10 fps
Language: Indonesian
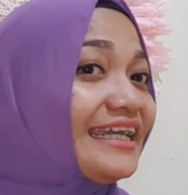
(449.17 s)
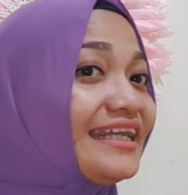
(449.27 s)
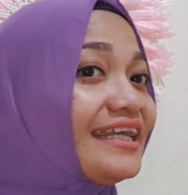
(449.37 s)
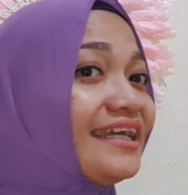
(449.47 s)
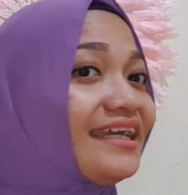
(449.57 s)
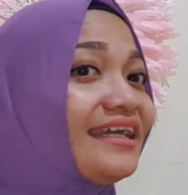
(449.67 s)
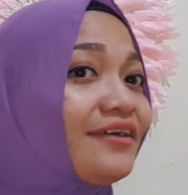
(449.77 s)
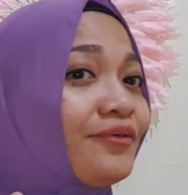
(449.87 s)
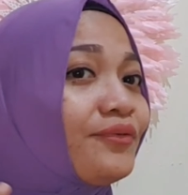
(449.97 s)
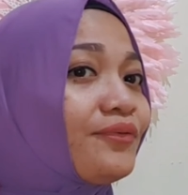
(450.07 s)

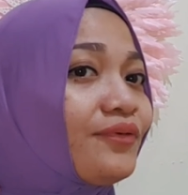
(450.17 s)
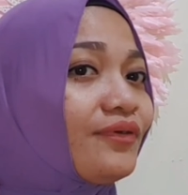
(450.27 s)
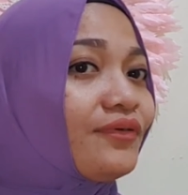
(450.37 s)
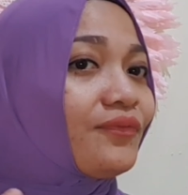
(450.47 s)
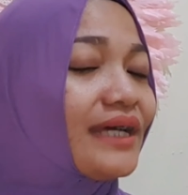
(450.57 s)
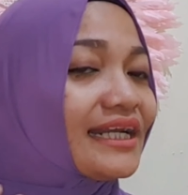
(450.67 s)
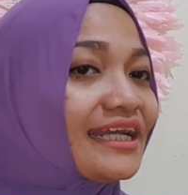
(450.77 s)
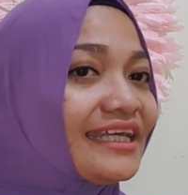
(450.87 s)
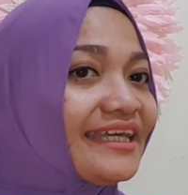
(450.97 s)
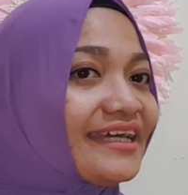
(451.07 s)
Ini
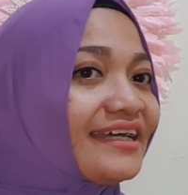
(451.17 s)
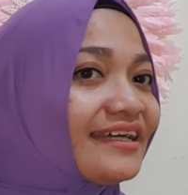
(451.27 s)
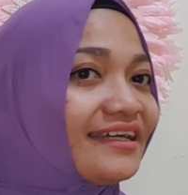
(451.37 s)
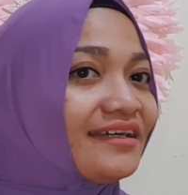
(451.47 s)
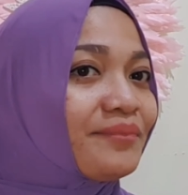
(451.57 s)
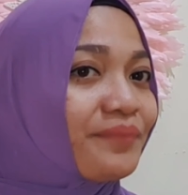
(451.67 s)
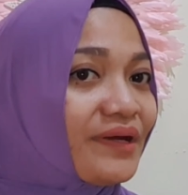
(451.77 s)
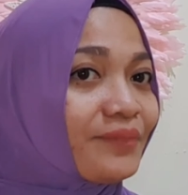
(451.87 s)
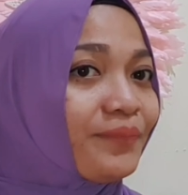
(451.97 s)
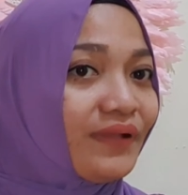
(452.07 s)
warnanya
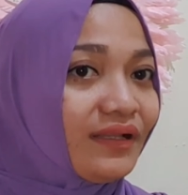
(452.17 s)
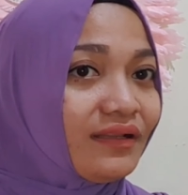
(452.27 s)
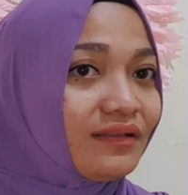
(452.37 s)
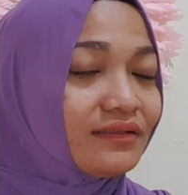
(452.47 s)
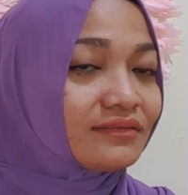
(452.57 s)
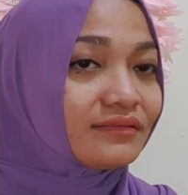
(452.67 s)
purple